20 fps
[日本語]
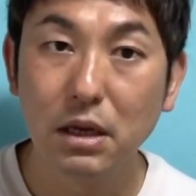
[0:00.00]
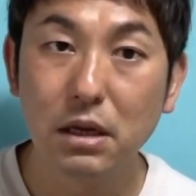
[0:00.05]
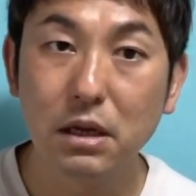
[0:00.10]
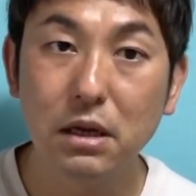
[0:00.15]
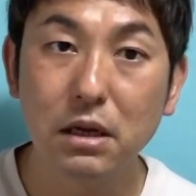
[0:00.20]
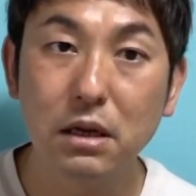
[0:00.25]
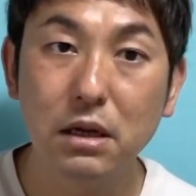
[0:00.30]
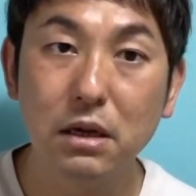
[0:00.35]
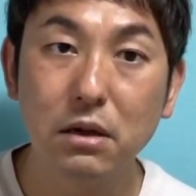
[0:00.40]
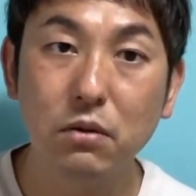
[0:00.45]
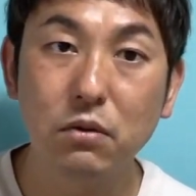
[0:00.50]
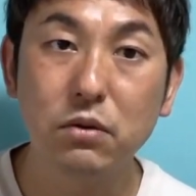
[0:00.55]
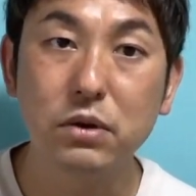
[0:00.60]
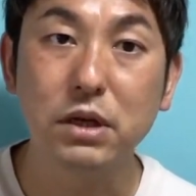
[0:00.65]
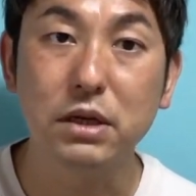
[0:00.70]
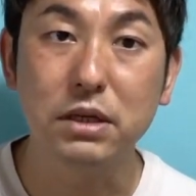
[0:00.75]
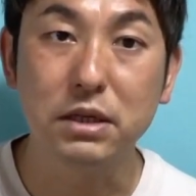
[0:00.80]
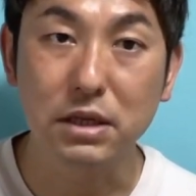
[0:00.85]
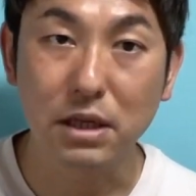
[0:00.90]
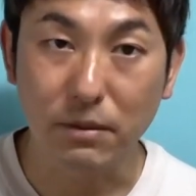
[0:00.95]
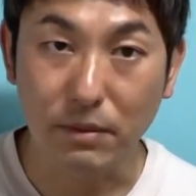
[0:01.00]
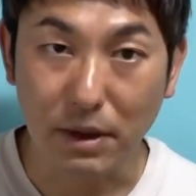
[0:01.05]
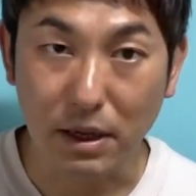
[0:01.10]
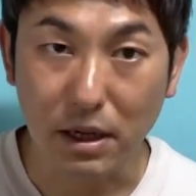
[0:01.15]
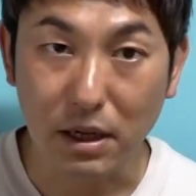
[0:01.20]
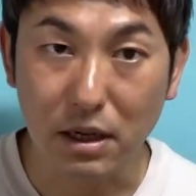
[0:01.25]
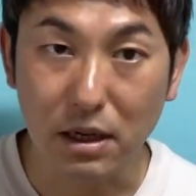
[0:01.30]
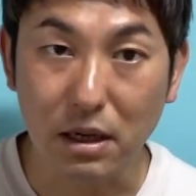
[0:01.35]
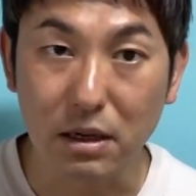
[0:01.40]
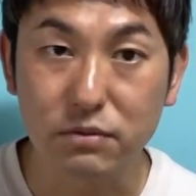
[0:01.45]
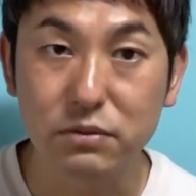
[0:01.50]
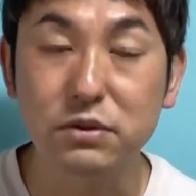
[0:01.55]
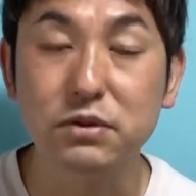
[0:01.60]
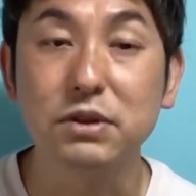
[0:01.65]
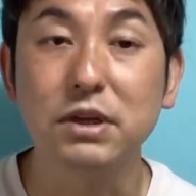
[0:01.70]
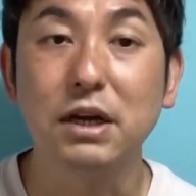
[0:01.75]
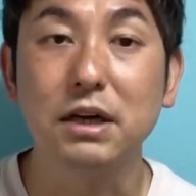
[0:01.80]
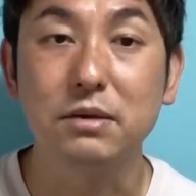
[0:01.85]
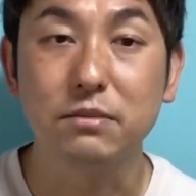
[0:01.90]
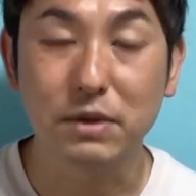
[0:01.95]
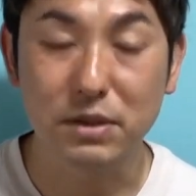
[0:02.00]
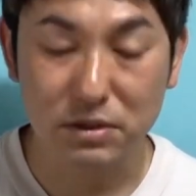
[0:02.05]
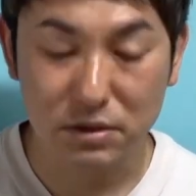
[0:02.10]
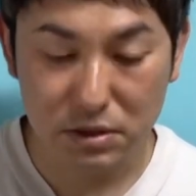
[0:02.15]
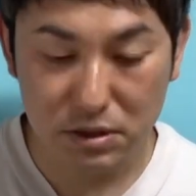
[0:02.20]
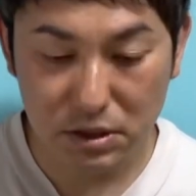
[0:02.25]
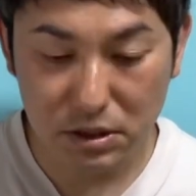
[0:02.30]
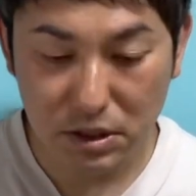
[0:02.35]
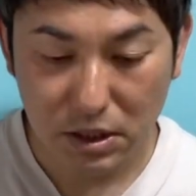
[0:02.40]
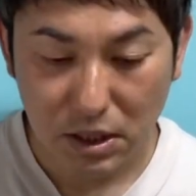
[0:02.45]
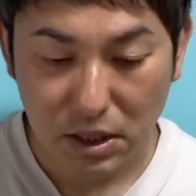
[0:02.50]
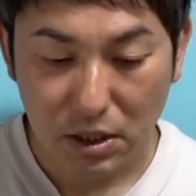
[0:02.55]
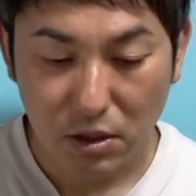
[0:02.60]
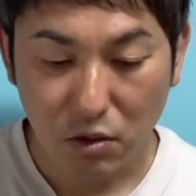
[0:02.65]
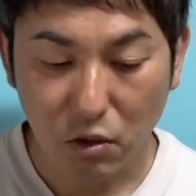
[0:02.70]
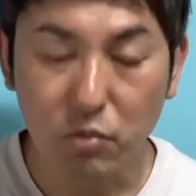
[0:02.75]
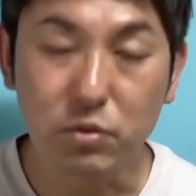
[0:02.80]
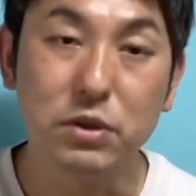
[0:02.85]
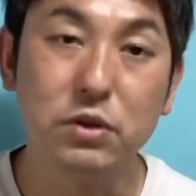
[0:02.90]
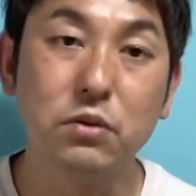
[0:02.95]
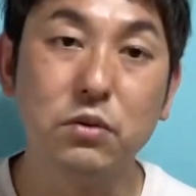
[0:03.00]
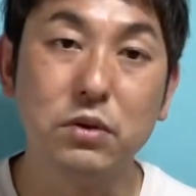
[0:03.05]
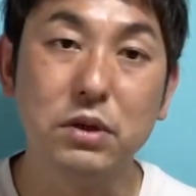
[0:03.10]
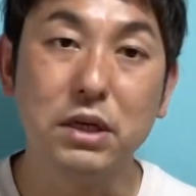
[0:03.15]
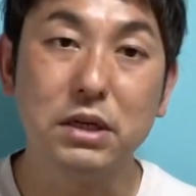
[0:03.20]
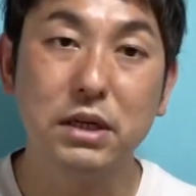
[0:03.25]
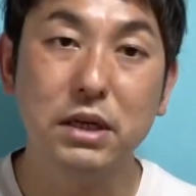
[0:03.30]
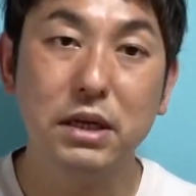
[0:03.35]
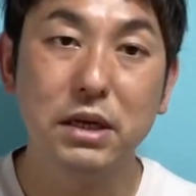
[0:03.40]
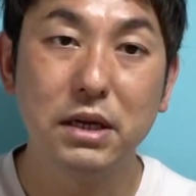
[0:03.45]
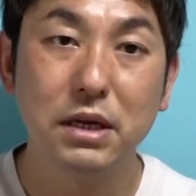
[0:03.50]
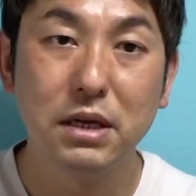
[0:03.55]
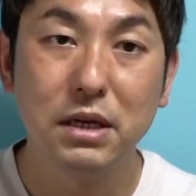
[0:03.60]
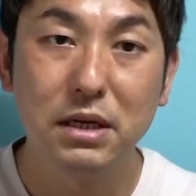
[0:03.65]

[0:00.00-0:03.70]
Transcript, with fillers: えー、本屋に行けば普通にありますし帯の方にはね